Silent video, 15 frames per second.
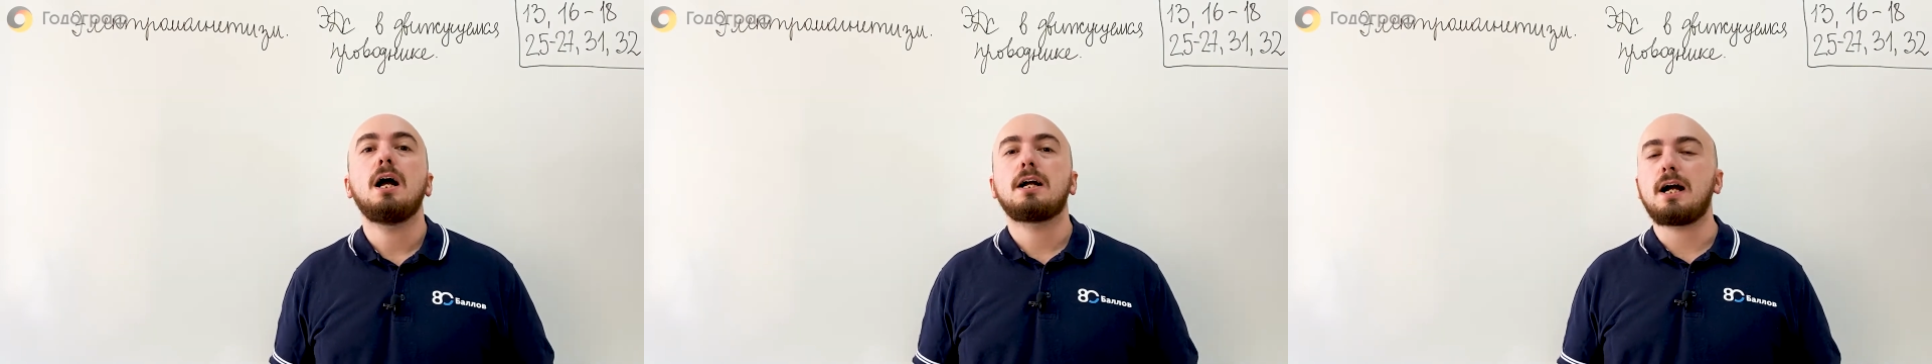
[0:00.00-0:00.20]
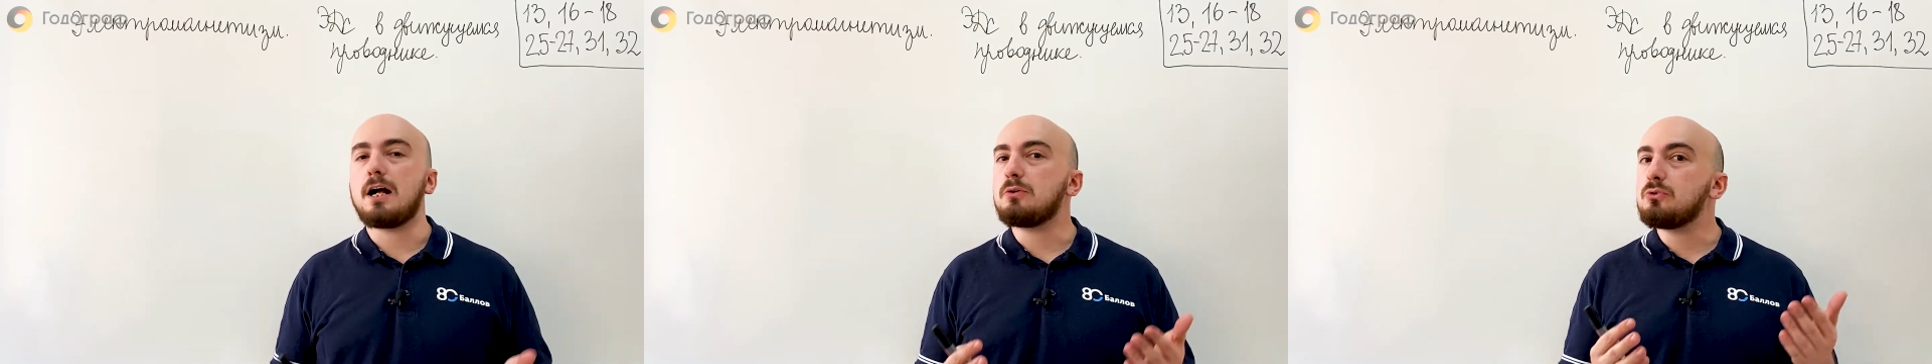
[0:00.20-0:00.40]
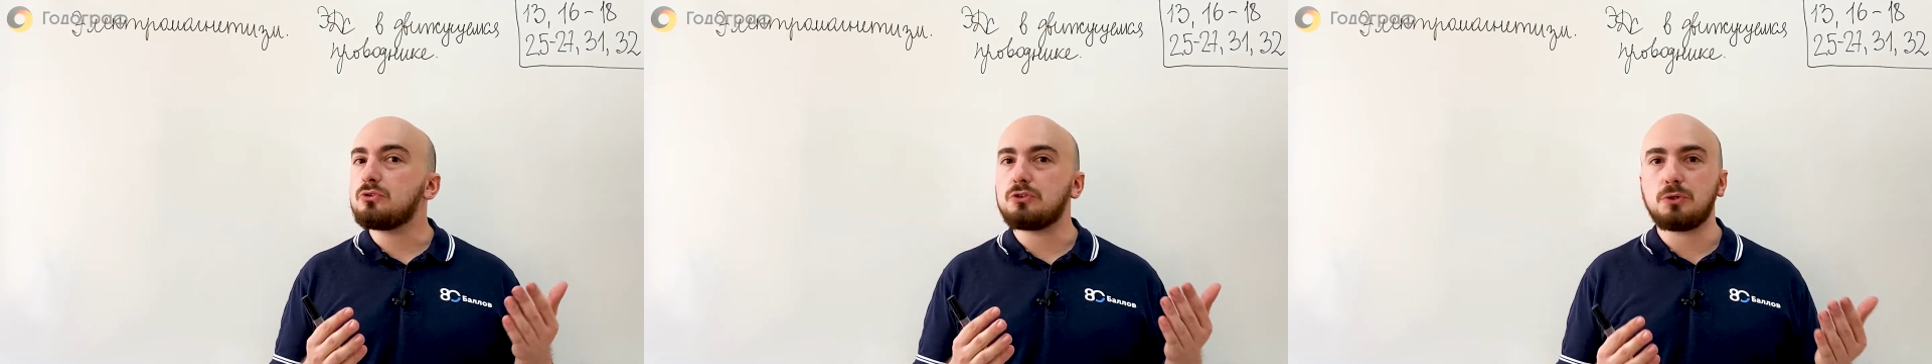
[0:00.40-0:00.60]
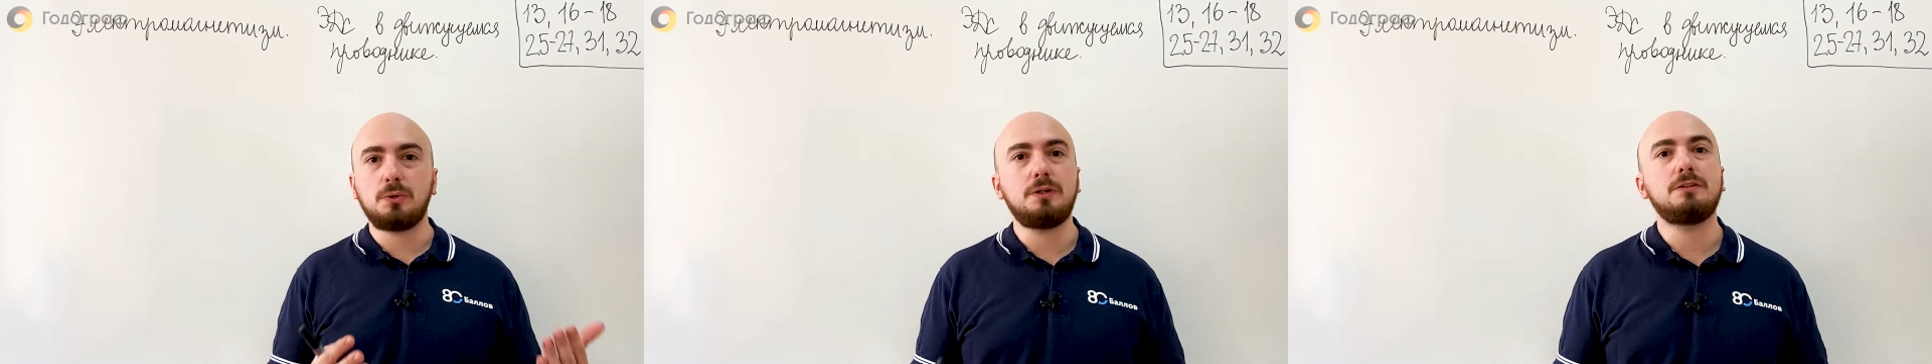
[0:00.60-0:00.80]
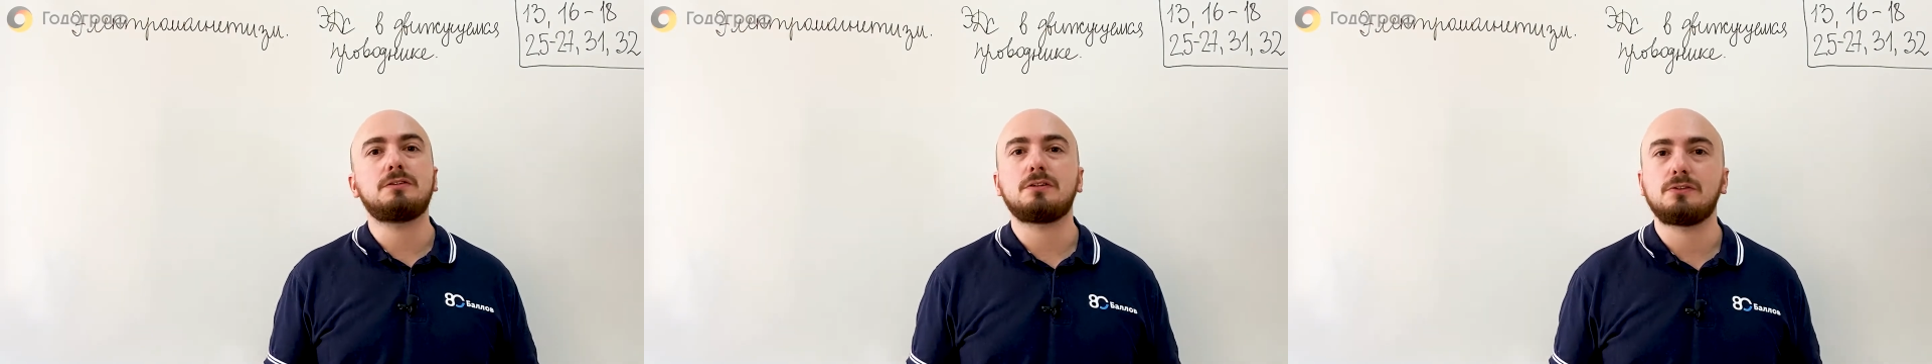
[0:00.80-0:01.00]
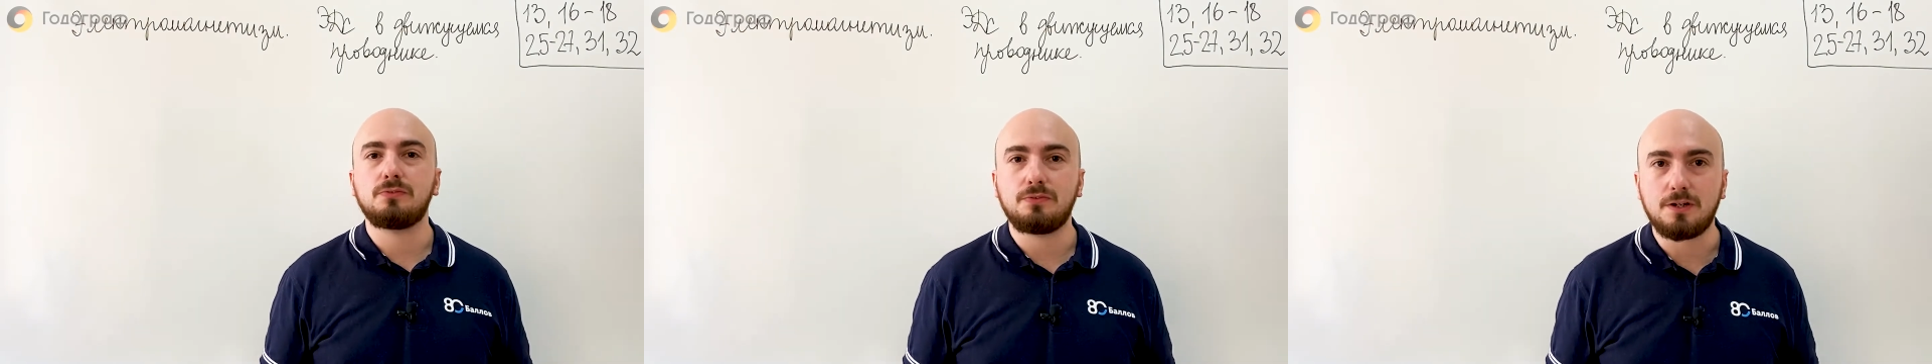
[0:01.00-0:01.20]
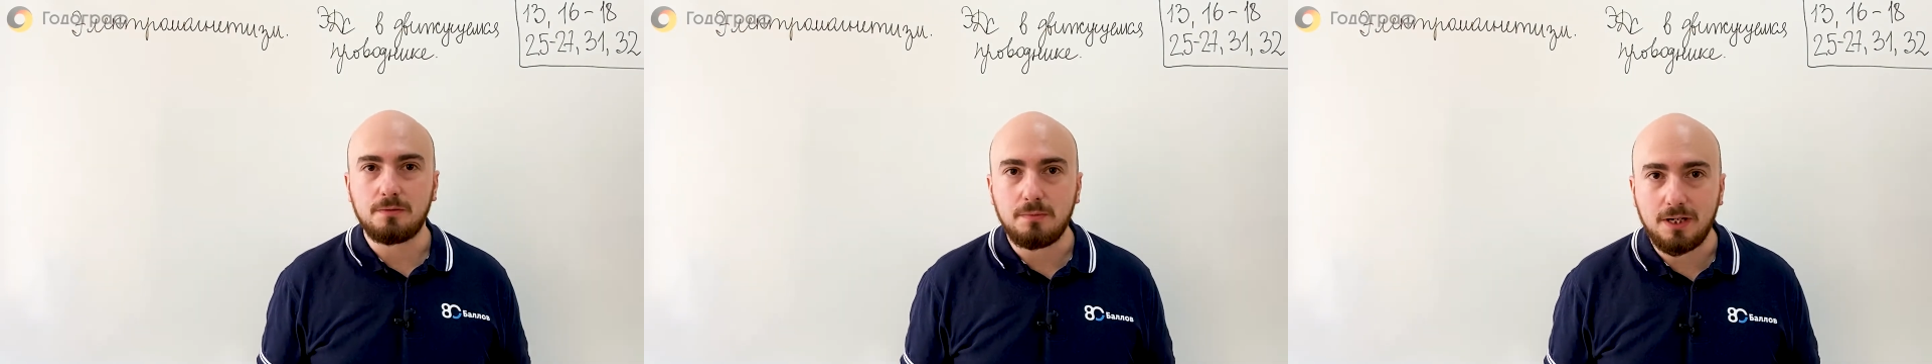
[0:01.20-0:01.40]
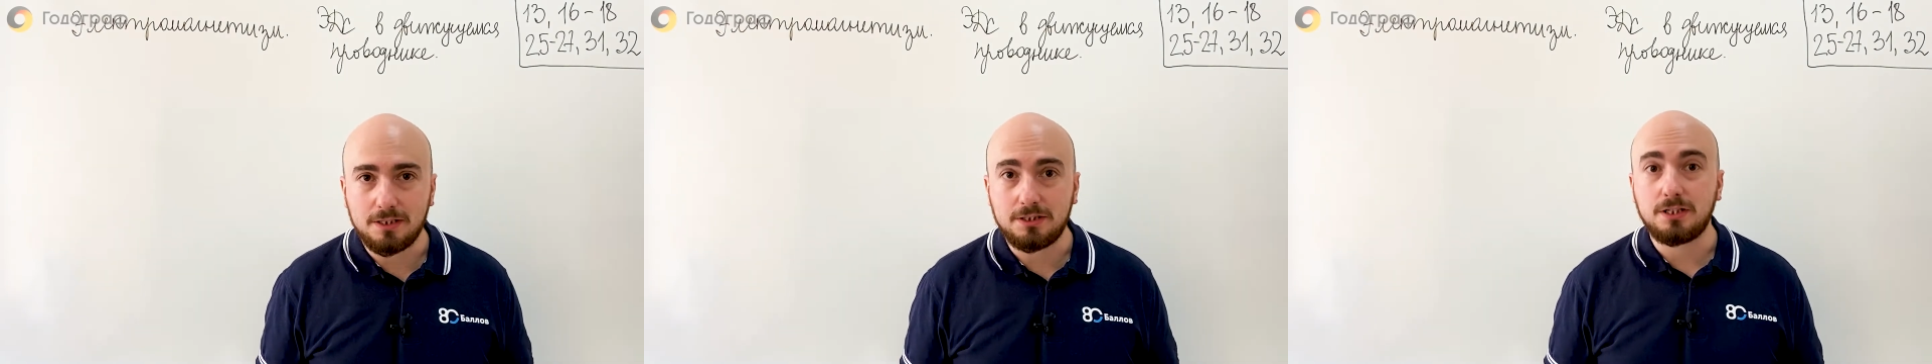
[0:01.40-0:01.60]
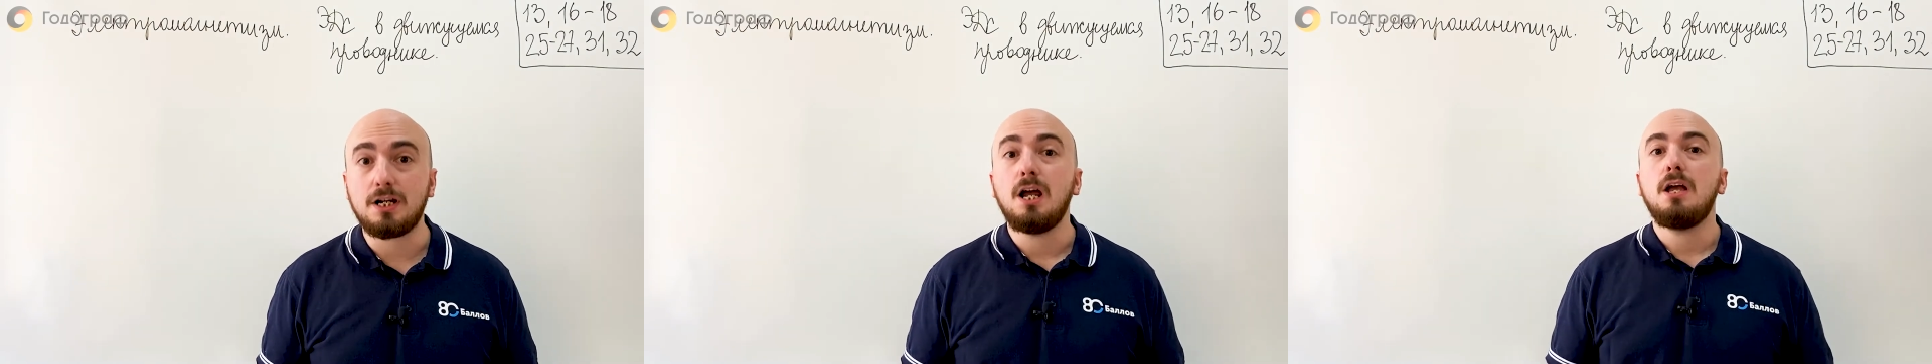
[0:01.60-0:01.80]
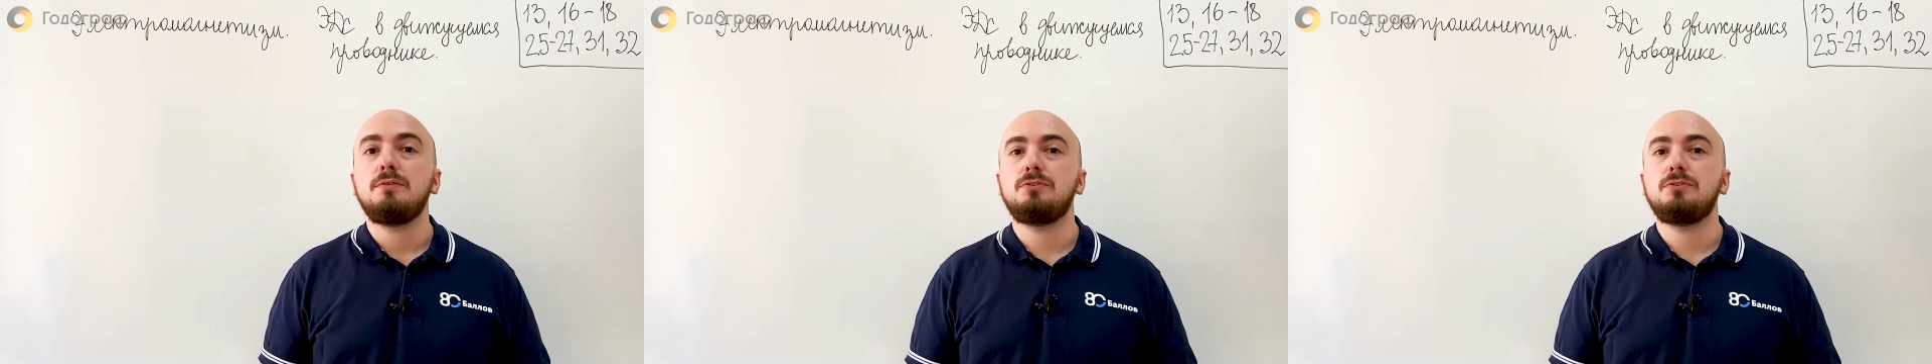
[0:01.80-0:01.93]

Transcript: как устроен трансформатор.